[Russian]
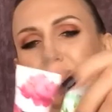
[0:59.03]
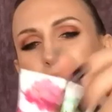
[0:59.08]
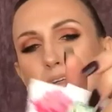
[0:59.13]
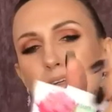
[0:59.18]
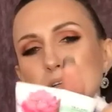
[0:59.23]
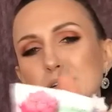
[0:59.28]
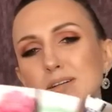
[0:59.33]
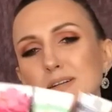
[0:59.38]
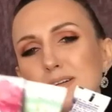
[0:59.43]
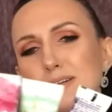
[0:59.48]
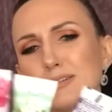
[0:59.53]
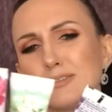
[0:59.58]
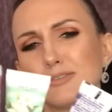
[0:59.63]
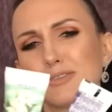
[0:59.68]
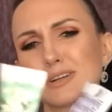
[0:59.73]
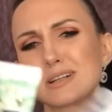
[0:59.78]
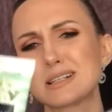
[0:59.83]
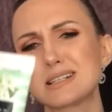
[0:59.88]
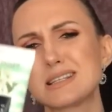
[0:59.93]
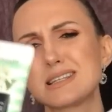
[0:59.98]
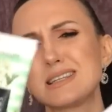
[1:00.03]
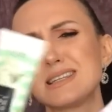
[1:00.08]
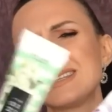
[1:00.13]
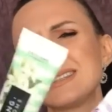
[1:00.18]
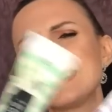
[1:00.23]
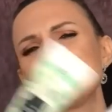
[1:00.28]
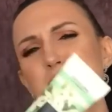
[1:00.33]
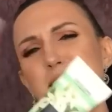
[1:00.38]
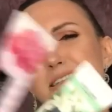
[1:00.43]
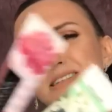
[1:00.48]
И
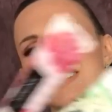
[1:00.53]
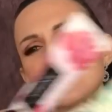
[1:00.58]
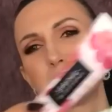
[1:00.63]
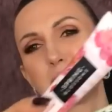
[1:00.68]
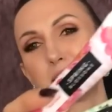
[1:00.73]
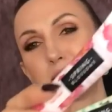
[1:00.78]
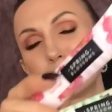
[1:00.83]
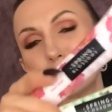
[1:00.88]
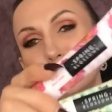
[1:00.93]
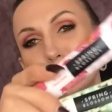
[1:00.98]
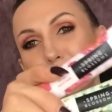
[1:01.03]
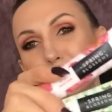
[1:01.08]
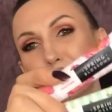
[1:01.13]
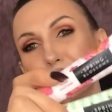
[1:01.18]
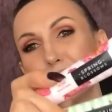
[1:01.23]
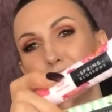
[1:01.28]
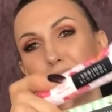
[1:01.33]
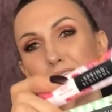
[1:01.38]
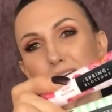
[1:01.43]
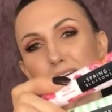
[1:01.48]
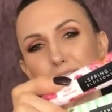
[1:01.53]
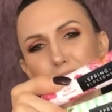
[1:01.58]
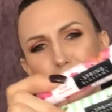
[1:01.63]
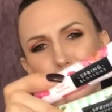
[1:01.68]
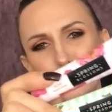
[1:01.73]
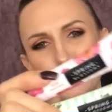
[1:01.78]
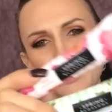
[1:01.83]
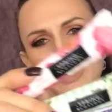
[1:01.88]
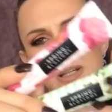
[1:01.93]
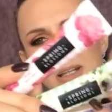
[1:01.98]
восхитительных крема.